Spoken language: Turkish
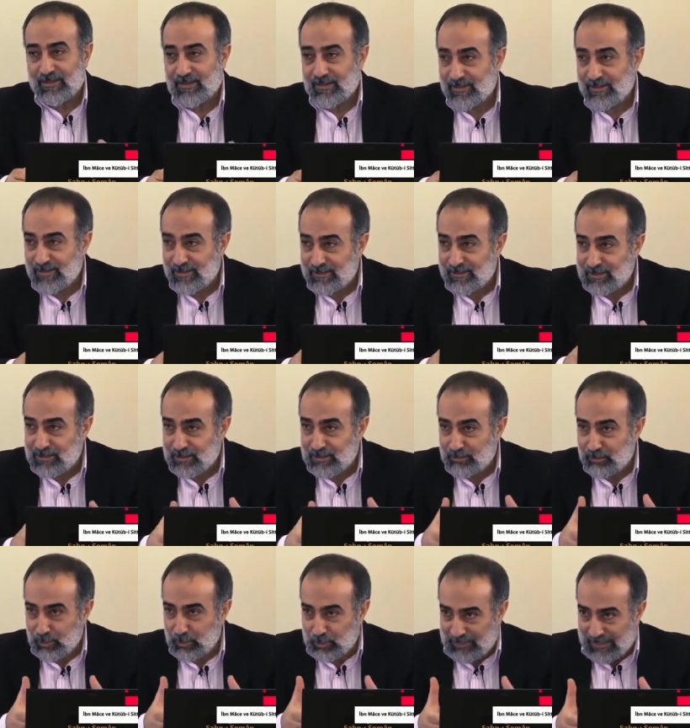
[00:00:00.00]
Ee,
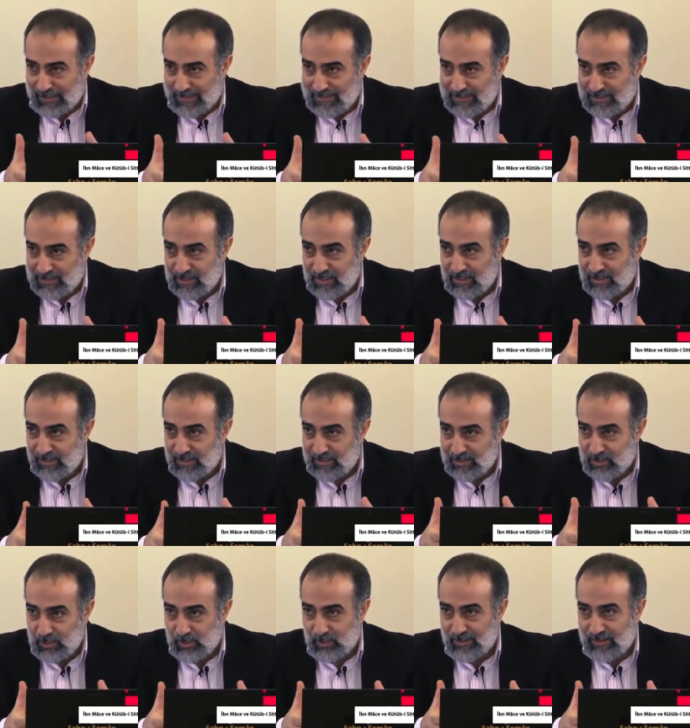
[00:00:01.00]
şimdi bu tarz
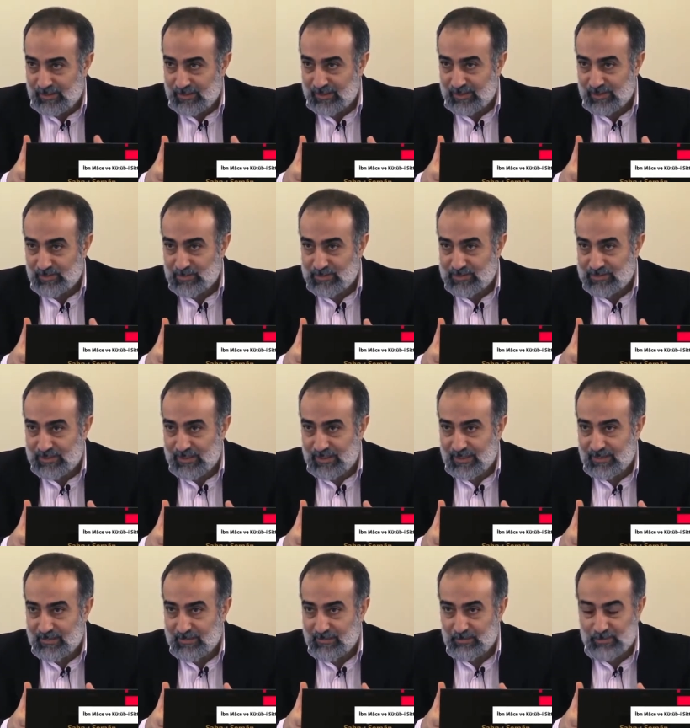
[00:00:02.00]
şeyleri
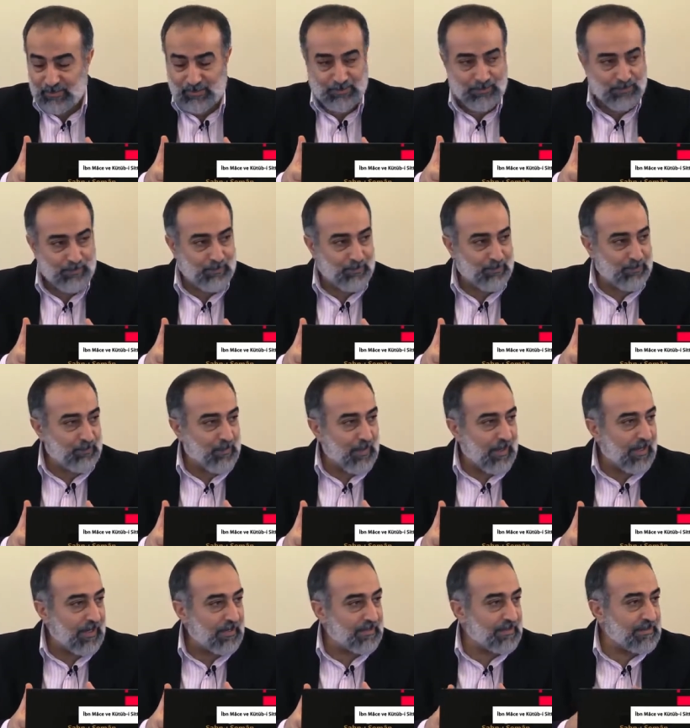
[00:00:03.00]
söylediğimizde
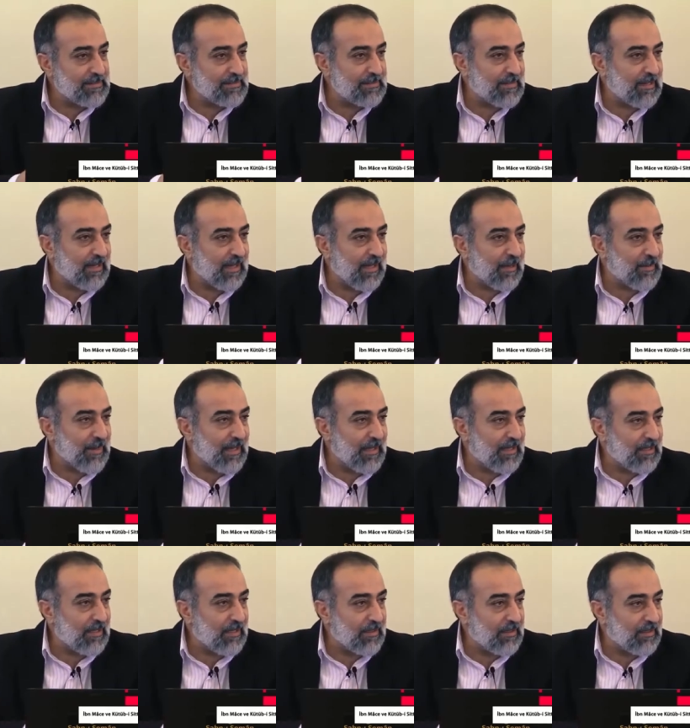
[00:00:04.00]
hadisle
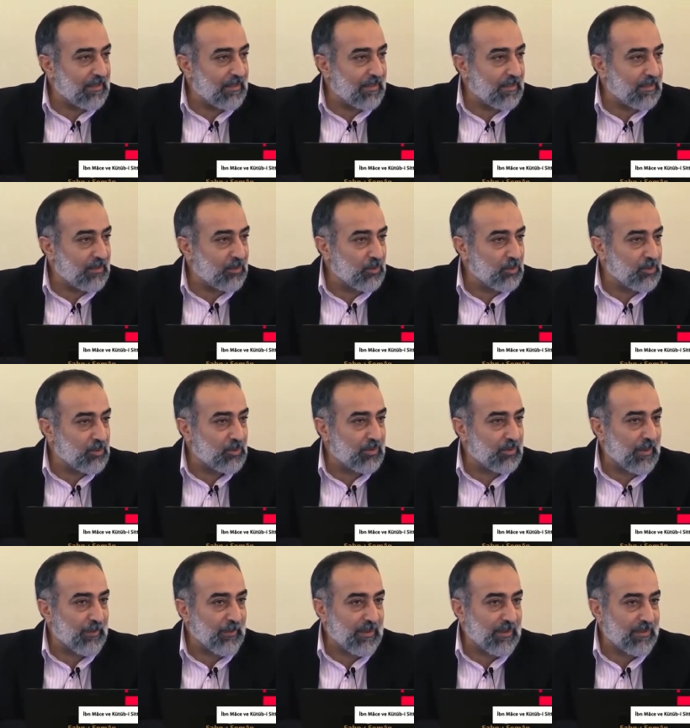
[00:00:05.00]
amel ettiğini
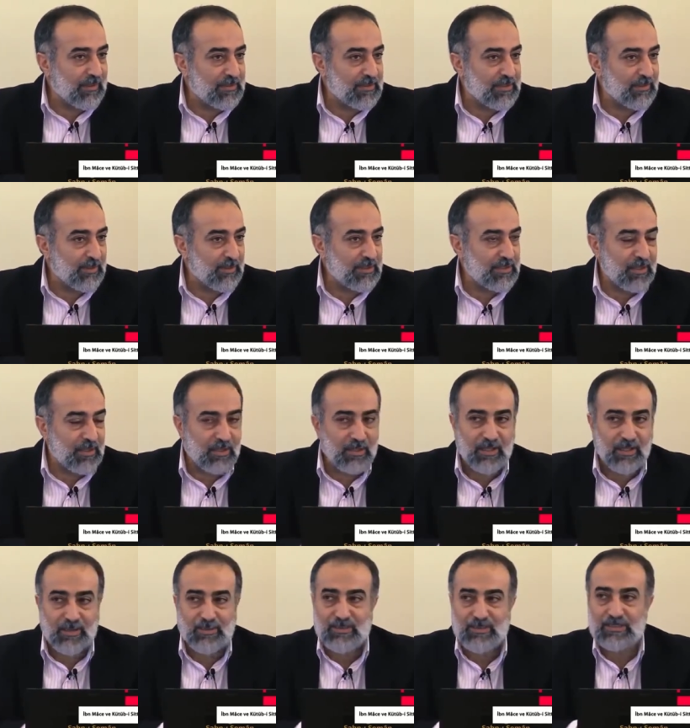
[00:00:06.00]
düşünen bir kısım
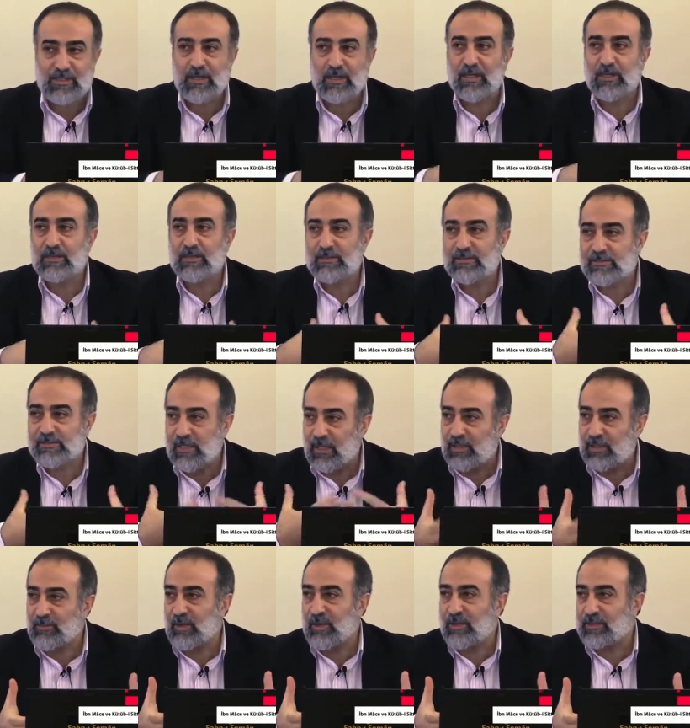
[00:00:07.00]
insanlar bize
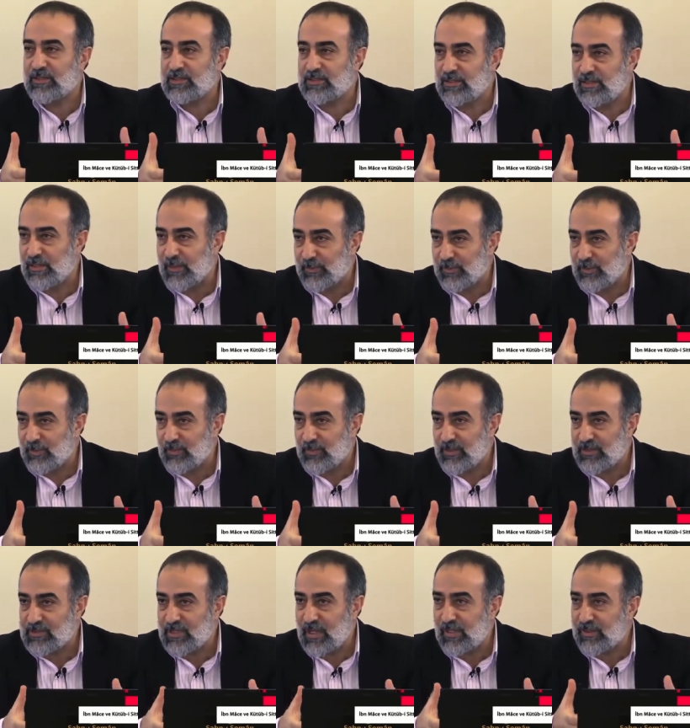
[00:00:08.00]
salvo atışı
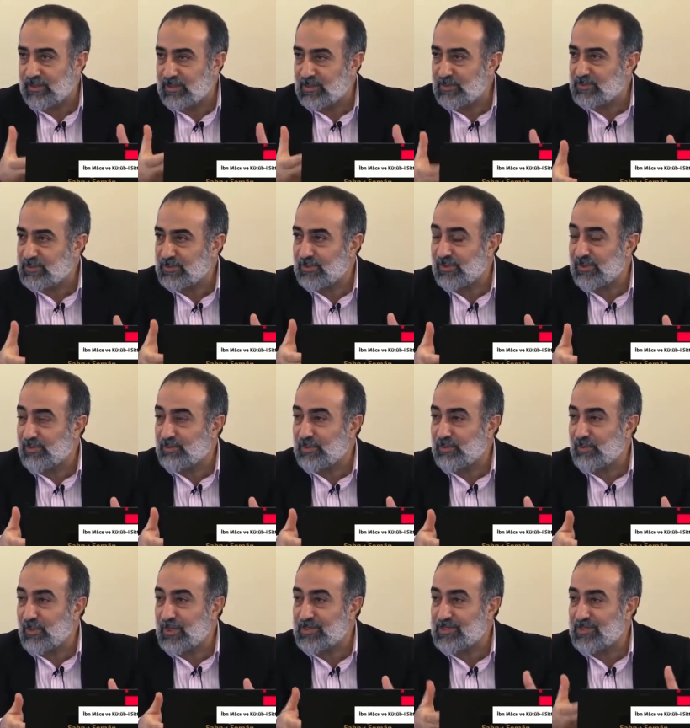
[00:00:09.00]
yapıyorlar. Sen kimsin
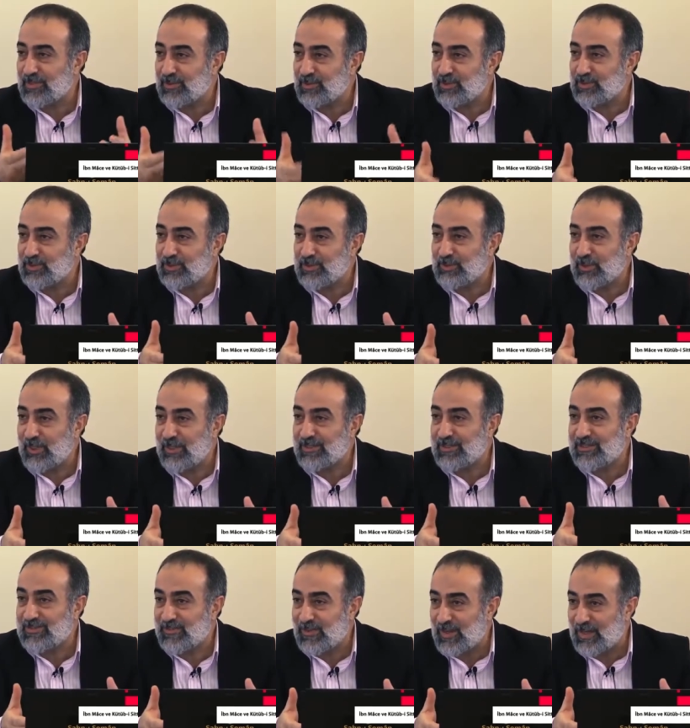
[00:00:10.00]
İbn Mace'de uydurma
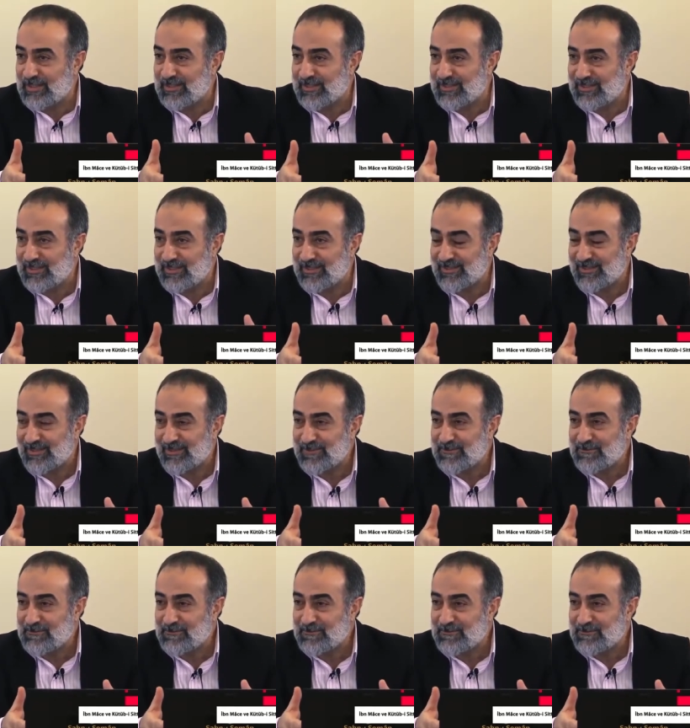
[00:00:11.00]
hadis var dedin.